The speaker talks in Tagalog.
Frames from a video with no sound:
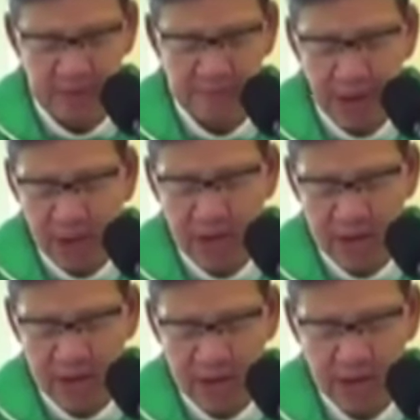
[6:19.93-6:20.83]

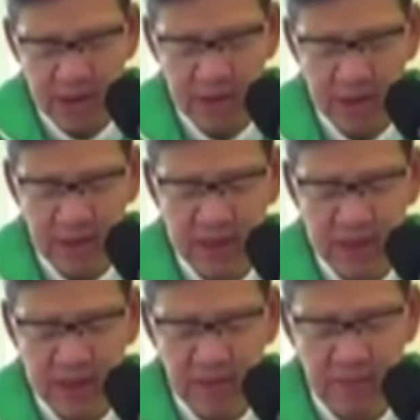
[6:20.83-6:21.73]
Power is
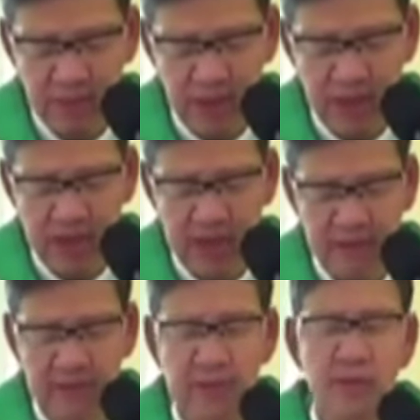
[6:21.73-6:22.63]
temporary.
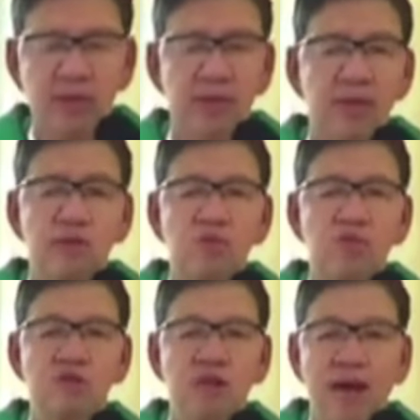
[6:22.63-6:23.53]
It
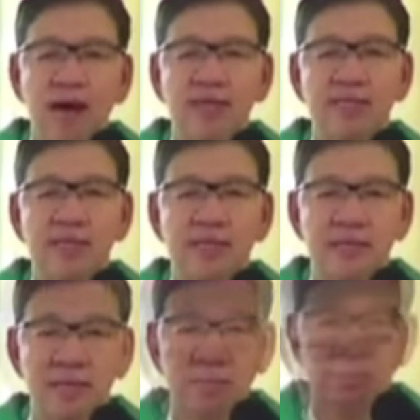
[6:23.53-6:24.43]
won't last.
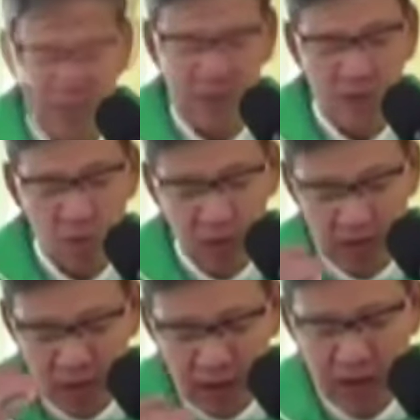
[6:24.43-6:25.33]
So
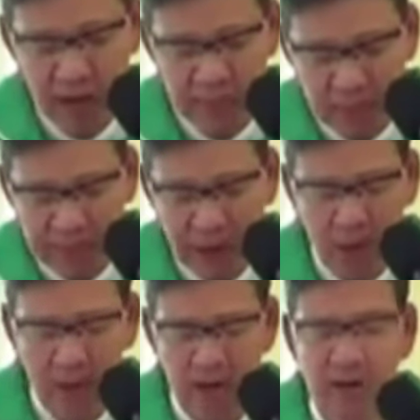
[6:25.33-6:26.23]
while you have the
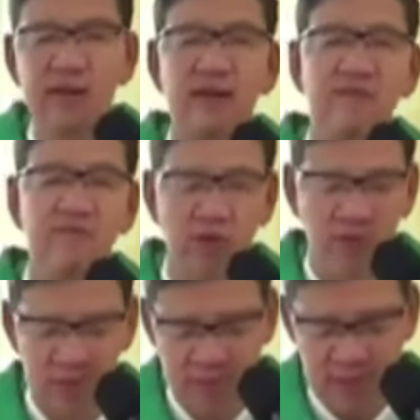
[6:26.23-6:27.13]
power and the
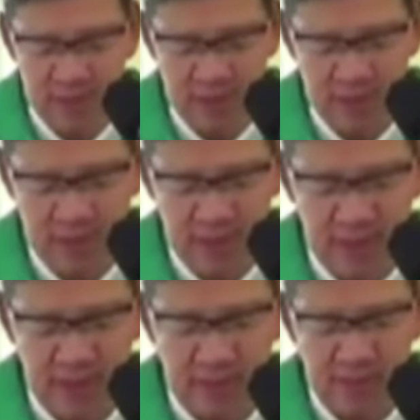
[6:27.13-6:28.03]
influence,
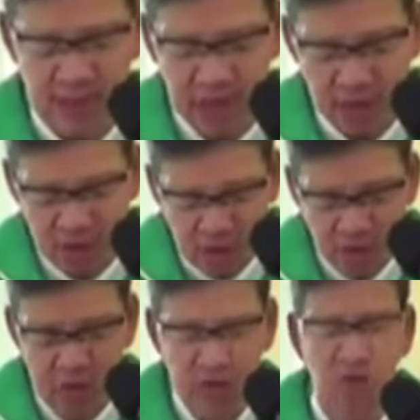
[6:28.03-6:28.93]
better
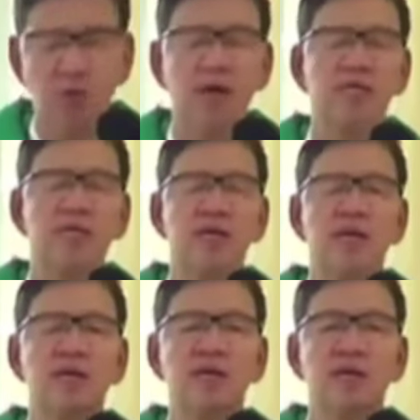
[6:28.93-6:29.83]
use it wisely